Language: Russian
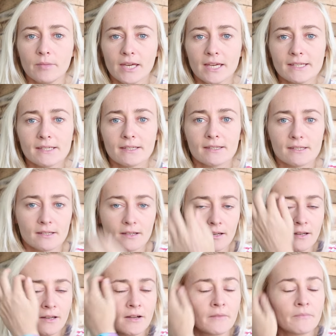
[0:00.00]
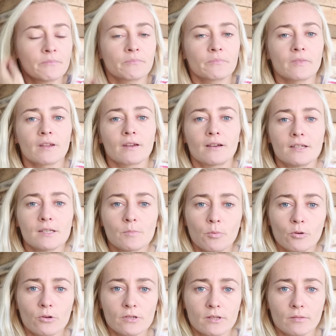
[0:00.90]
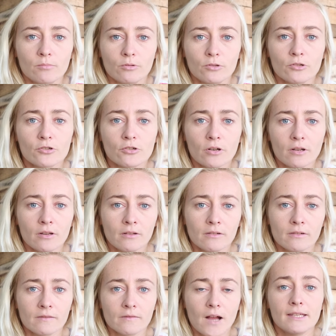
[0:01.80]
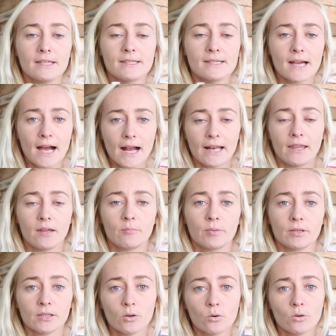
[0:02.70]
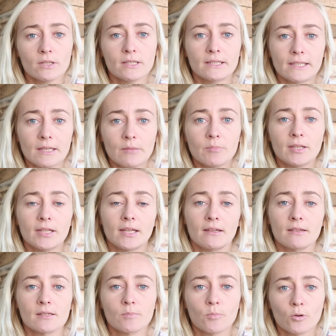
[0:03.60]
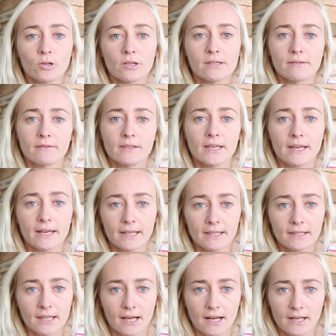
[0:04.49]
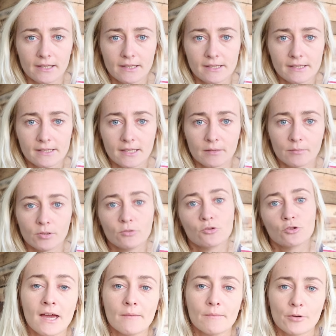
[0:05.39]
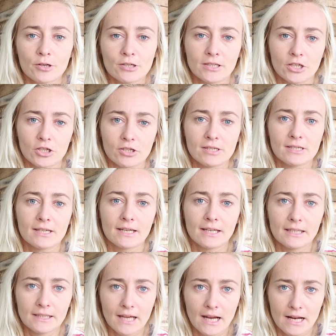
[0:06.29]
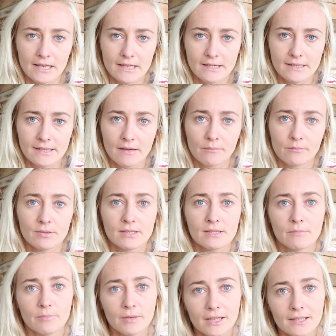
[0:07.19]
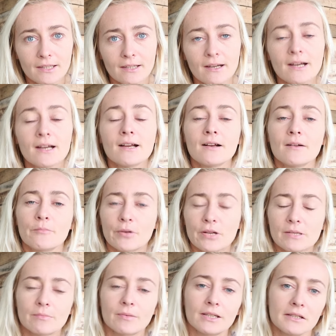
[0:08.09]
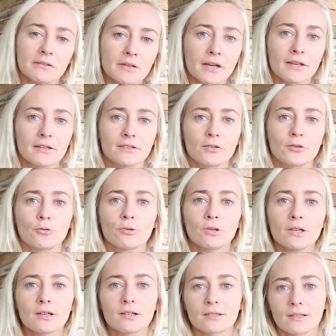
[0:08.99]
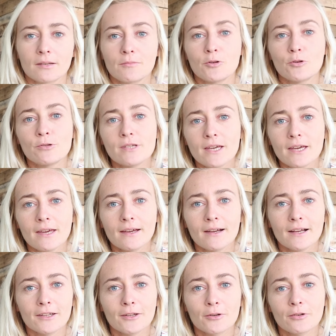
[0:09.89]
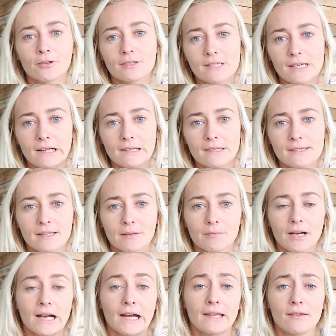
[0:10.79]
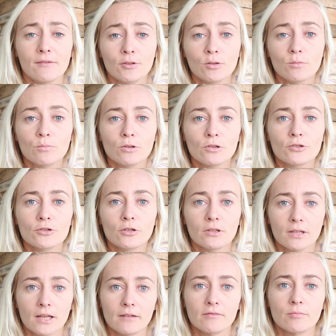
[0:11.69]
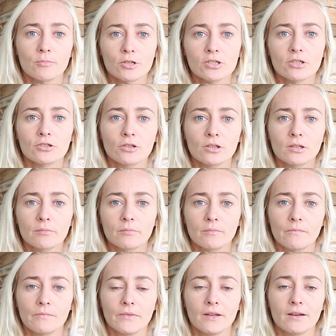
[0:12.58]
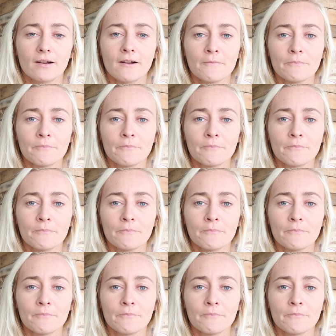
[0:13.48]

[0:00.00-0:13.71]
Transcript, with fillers: месяца Э, использование bullet journal идеально подходит именно использование оригинальной системы. Просто начните с оригинальной системы постепенно, просматривая каких-то других там, людей, которые делятся тем, как они ведут bullet journal, да, вы можете что-то э,